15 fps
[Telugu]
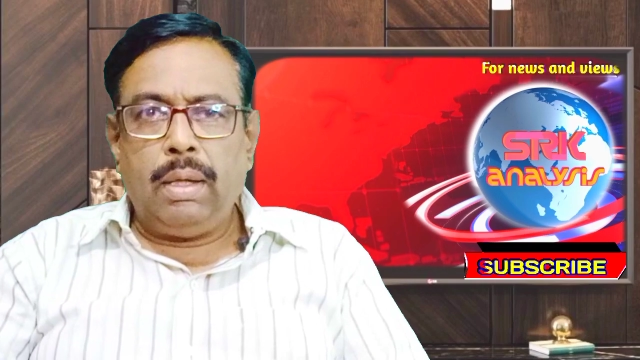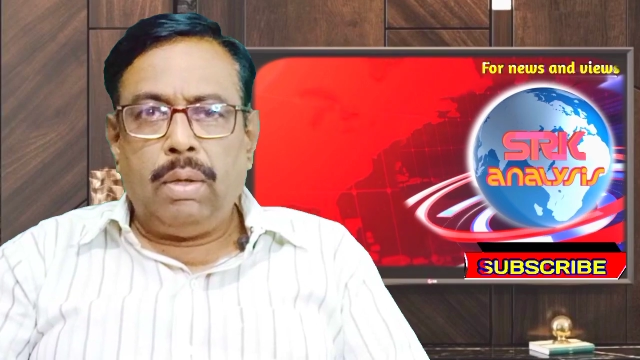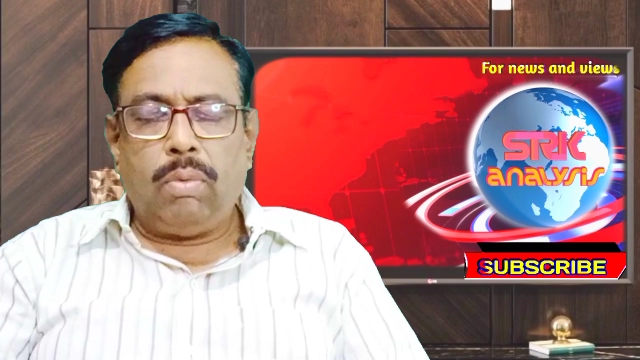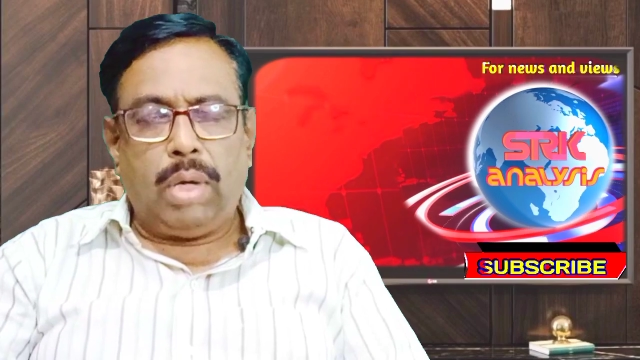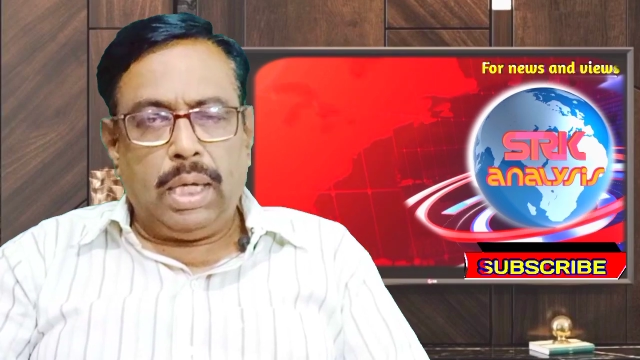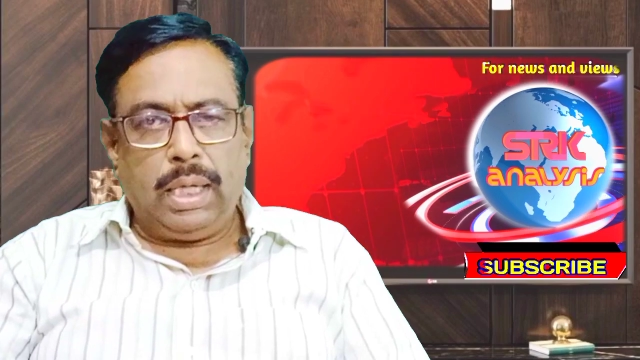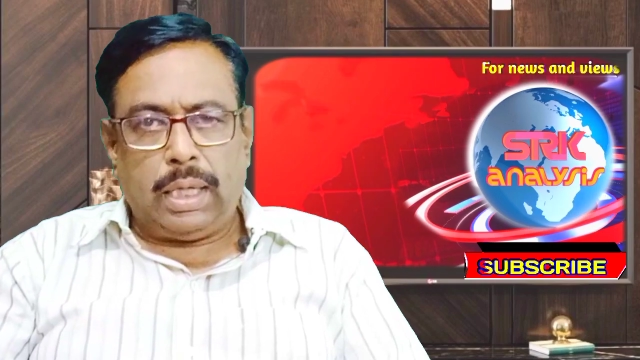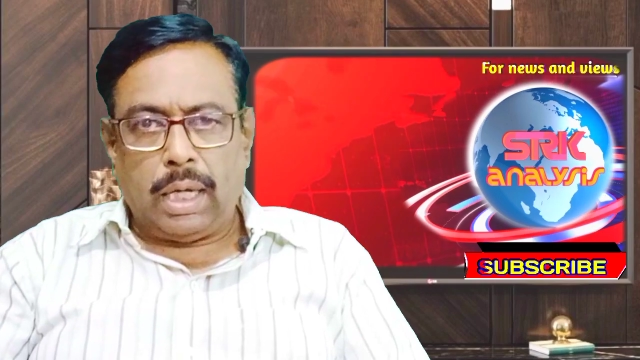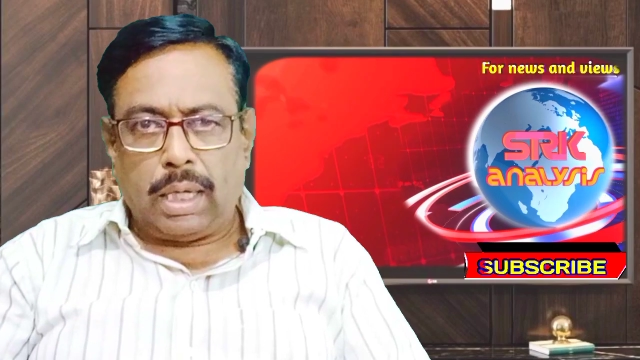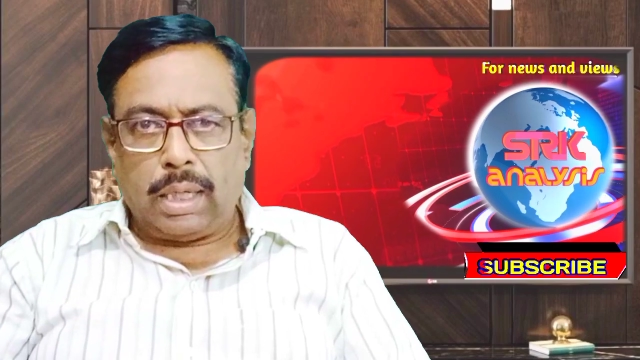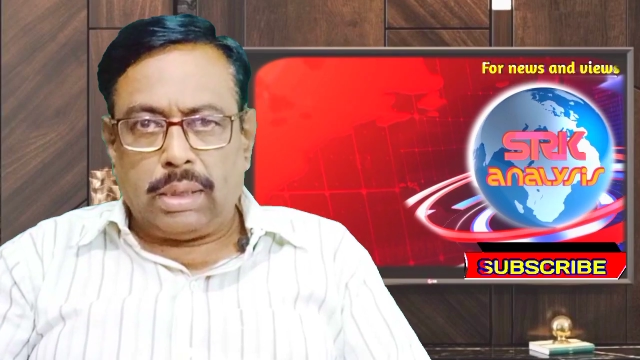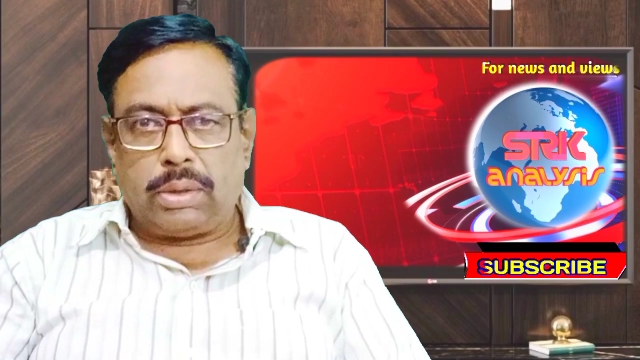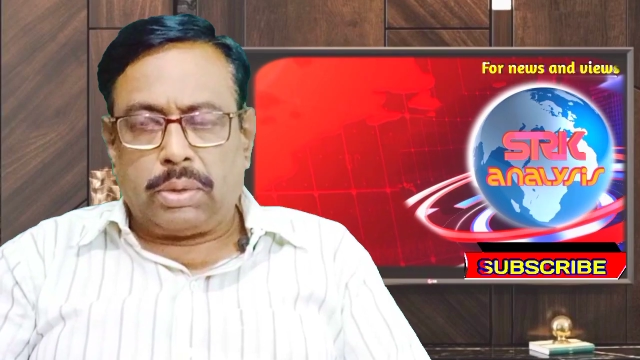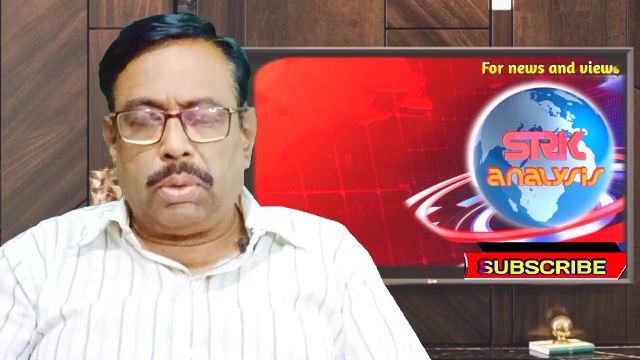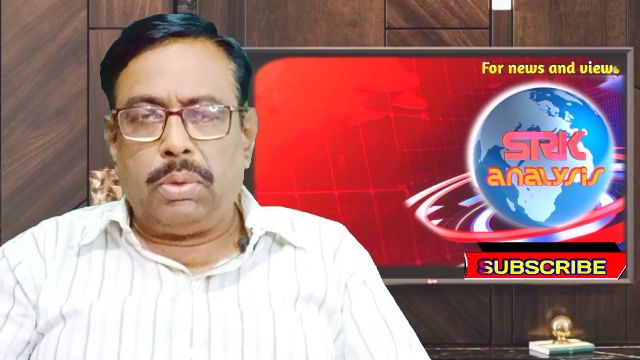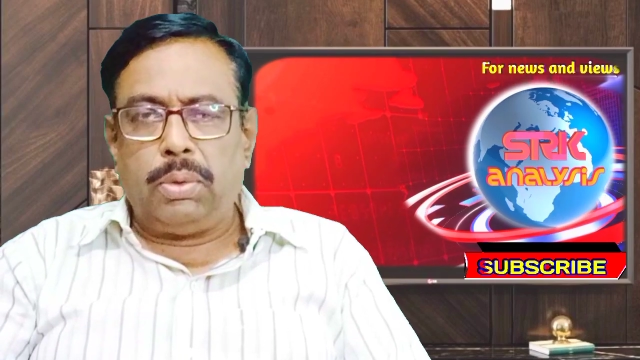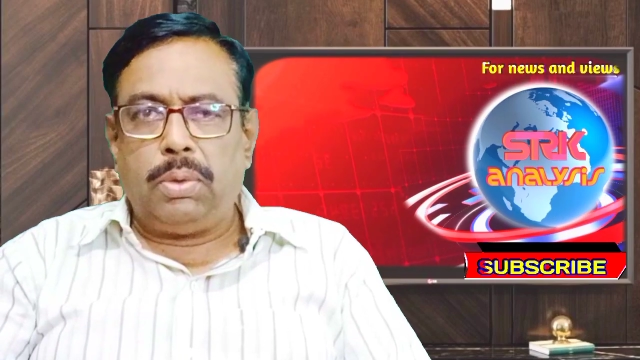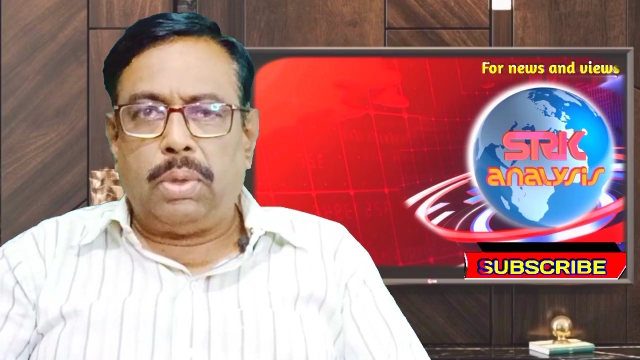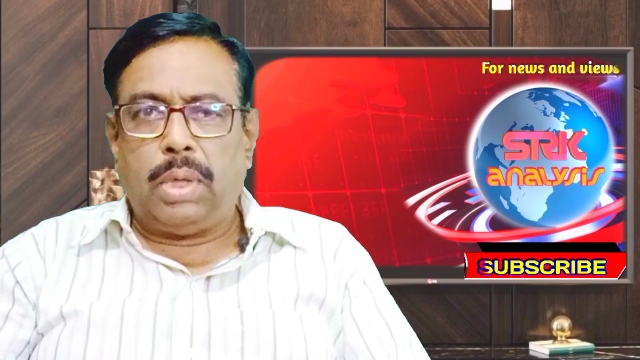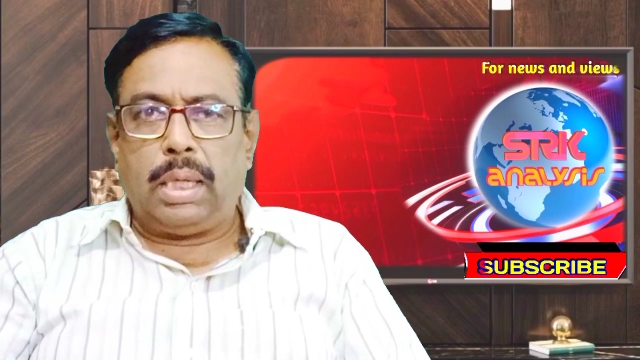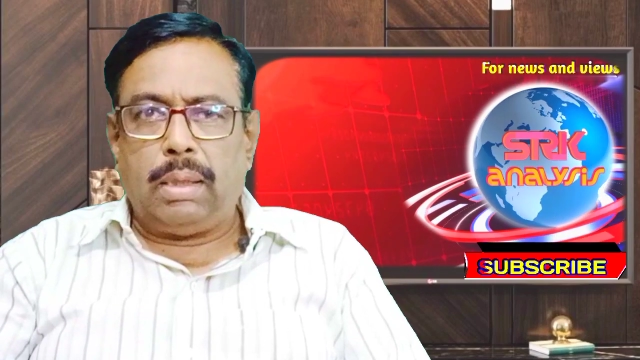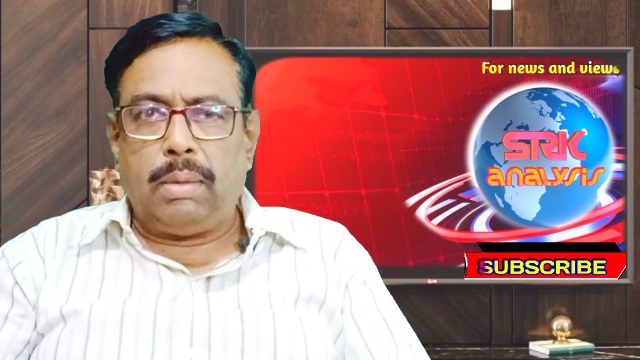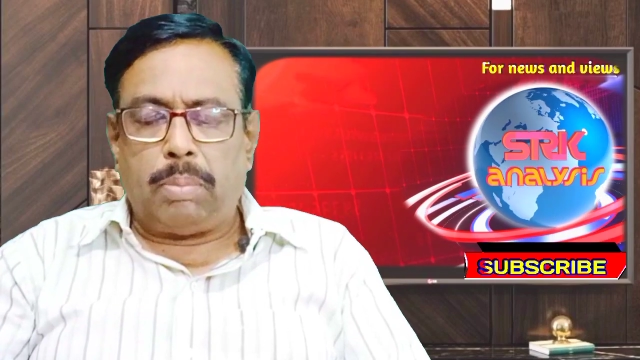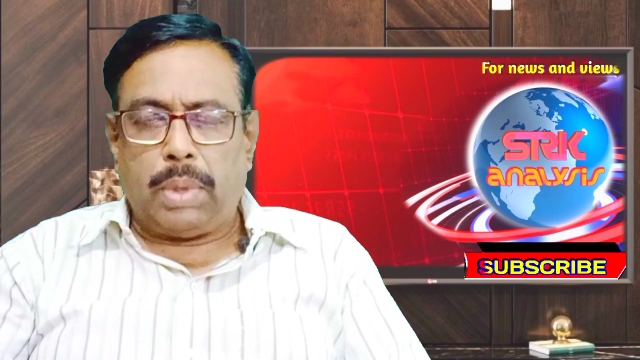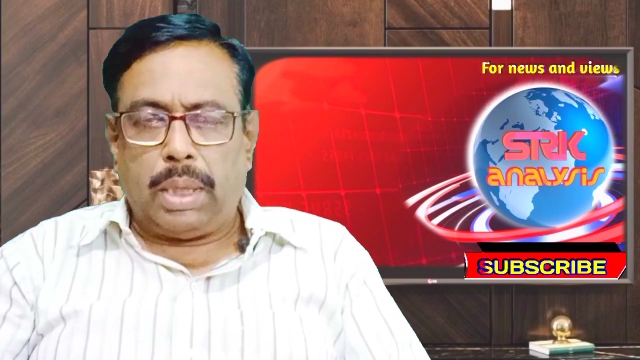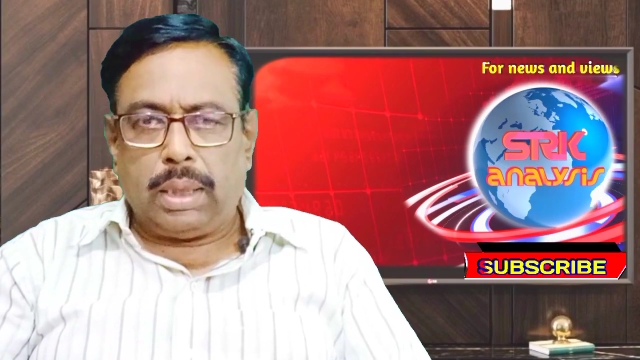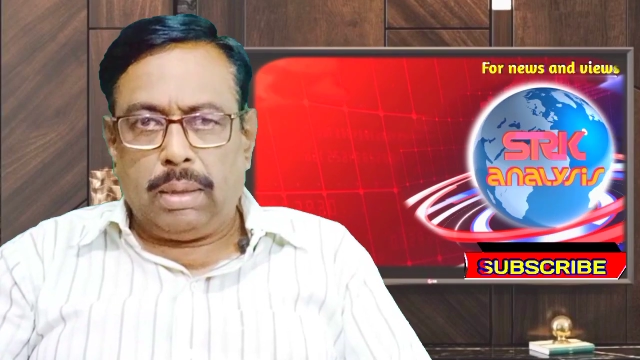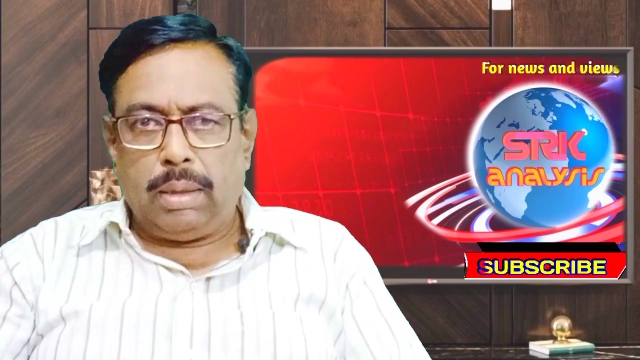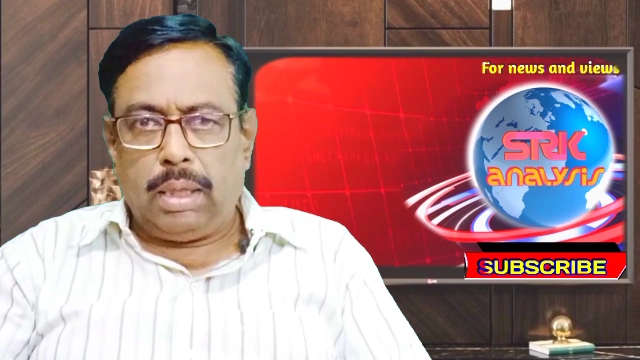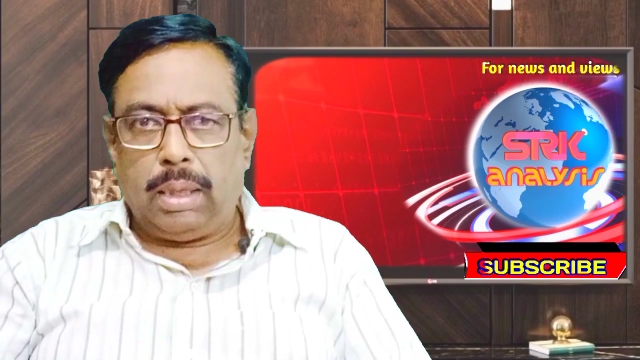వాళ్ళని టెర్రరిస్టులు
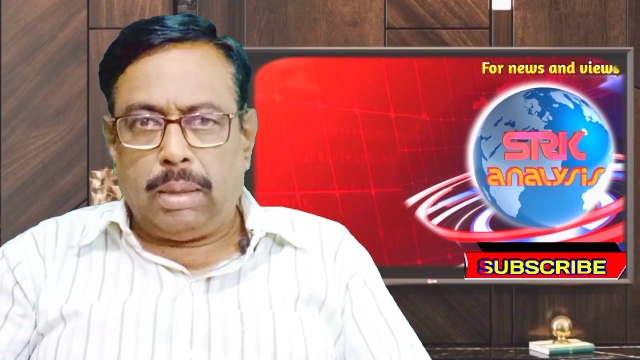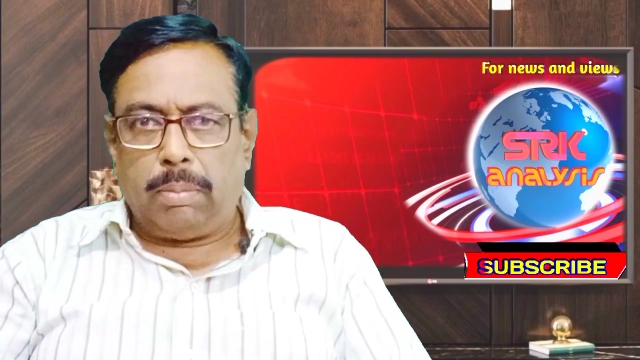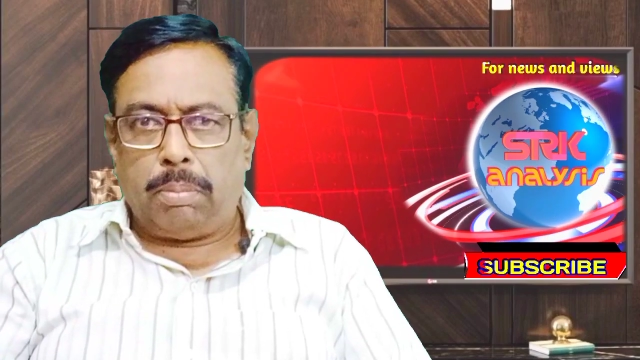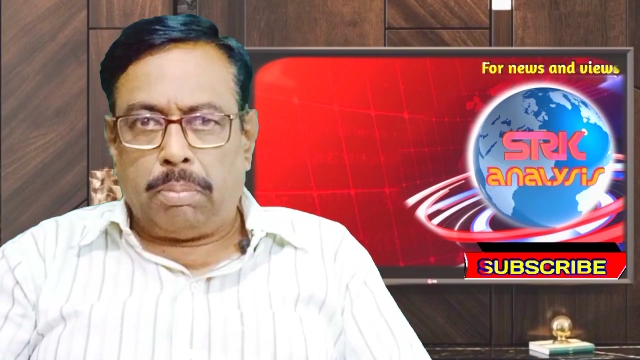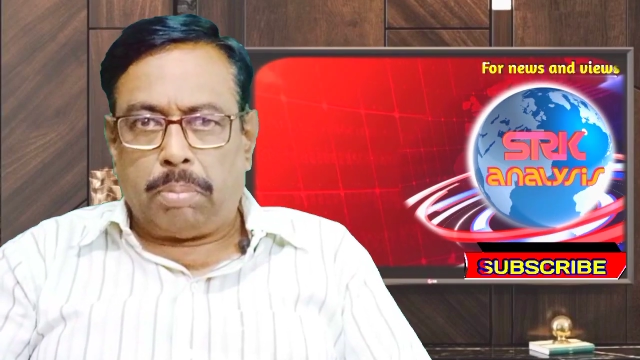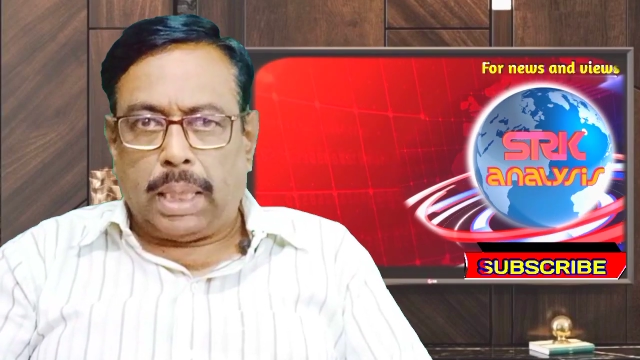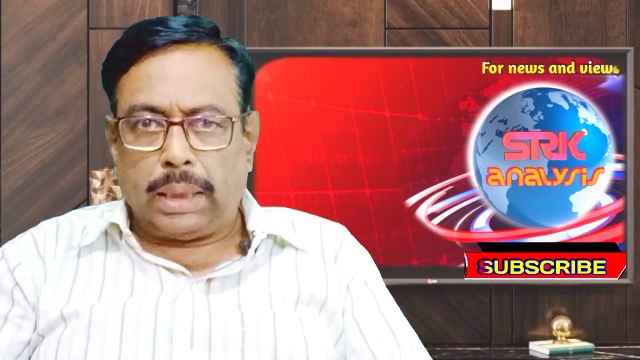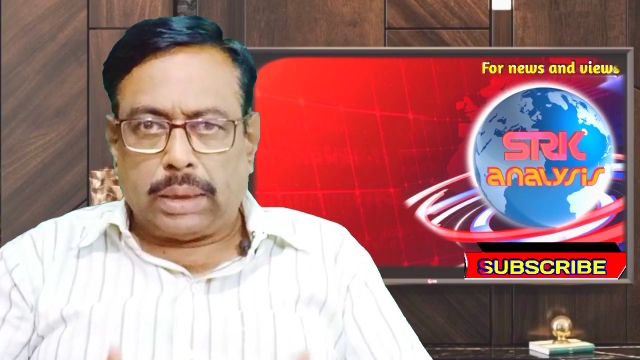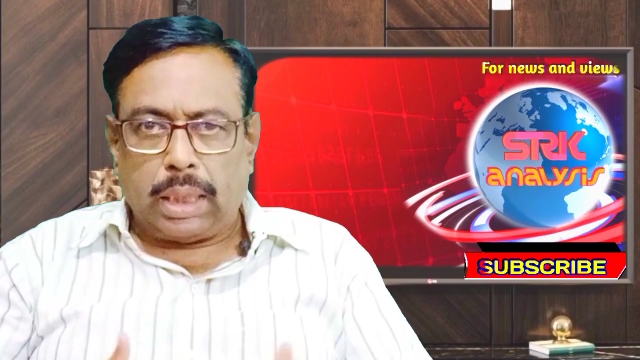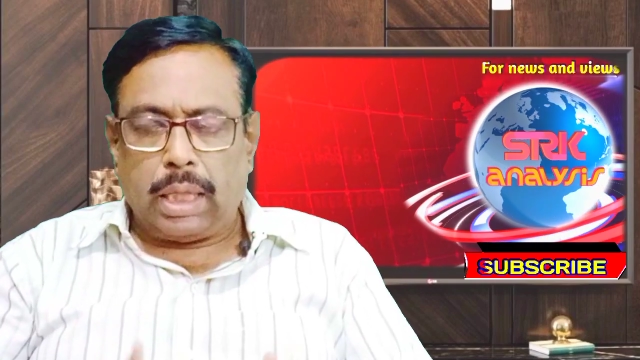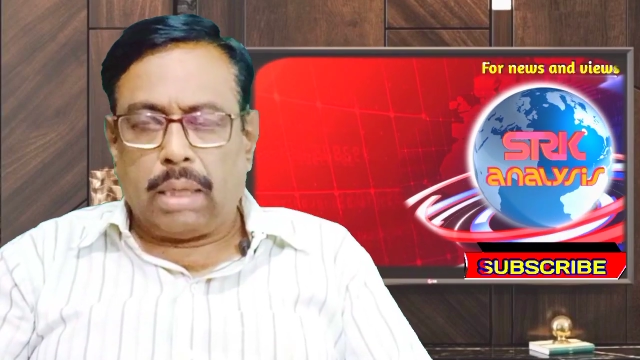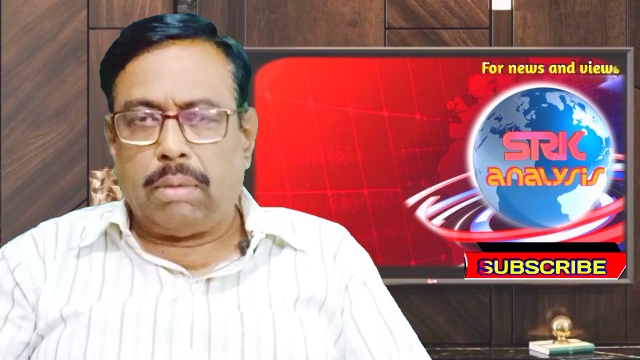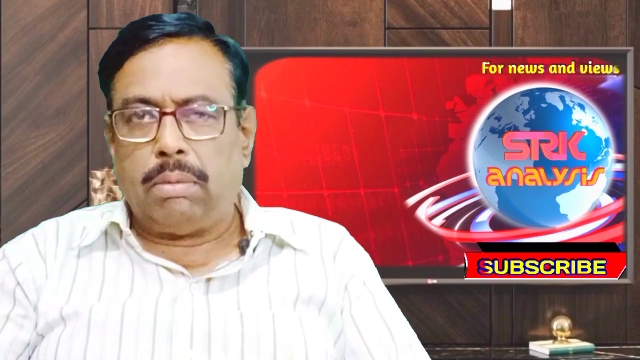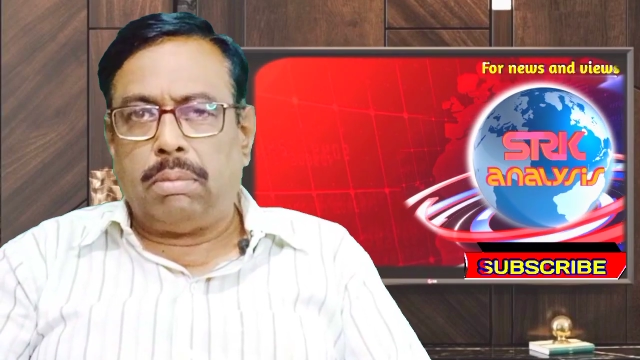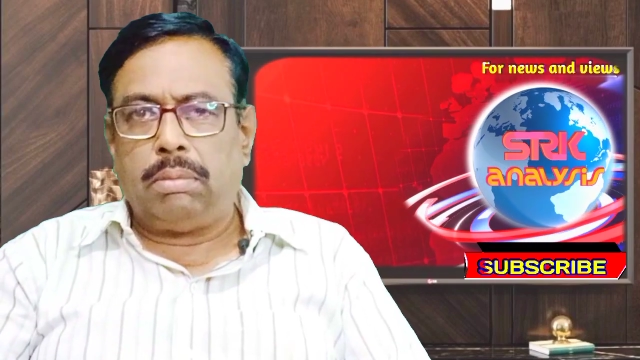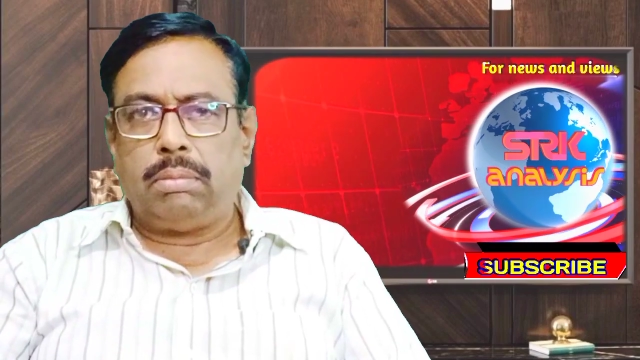పాత పాతనగరం